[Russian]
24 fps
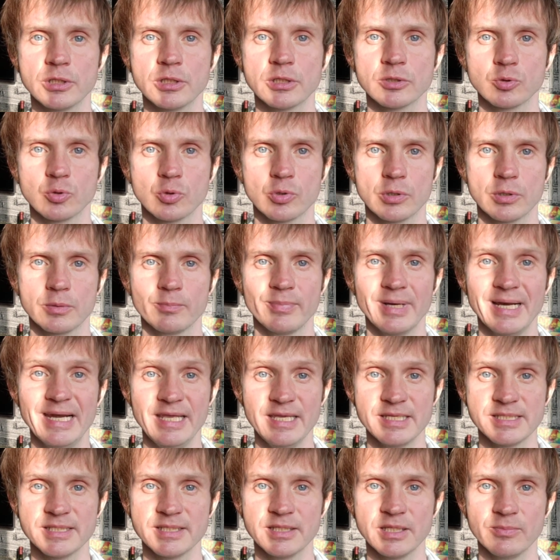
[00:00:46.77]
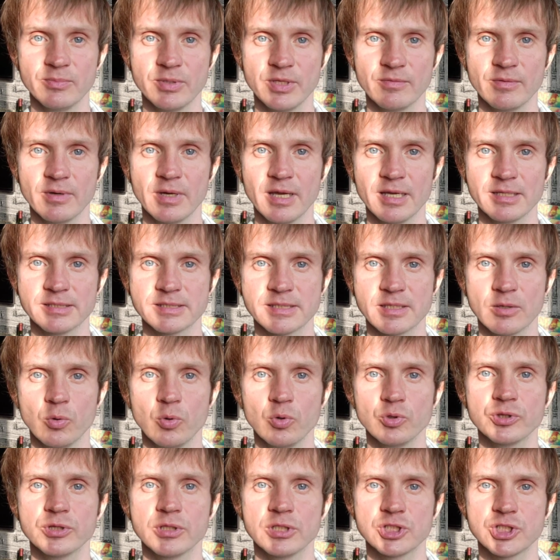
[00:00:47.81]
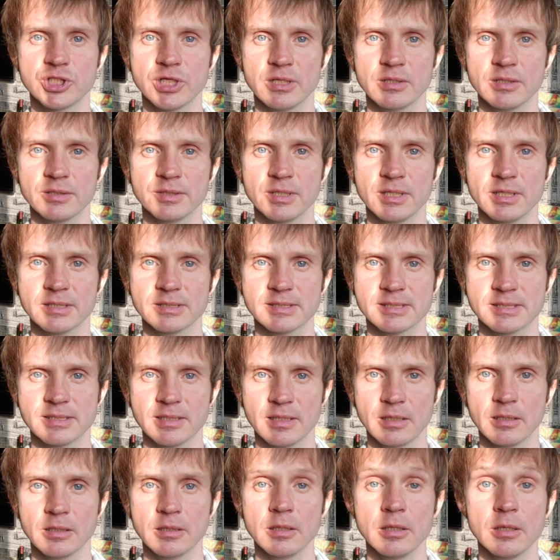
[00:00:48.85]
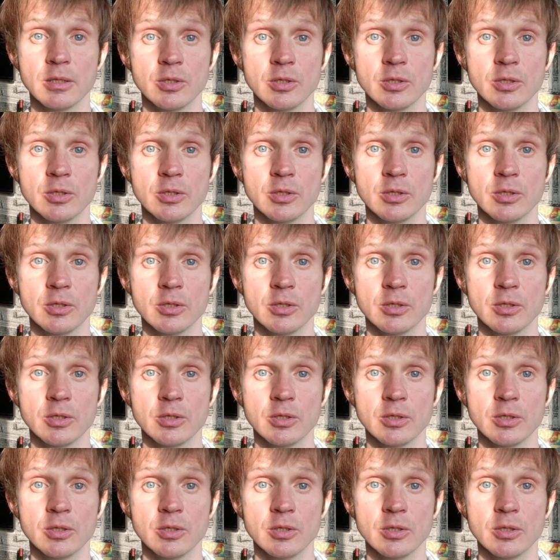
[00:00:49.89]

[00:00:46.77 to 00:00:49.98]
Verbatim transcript: который болезненным является, от начала до конца.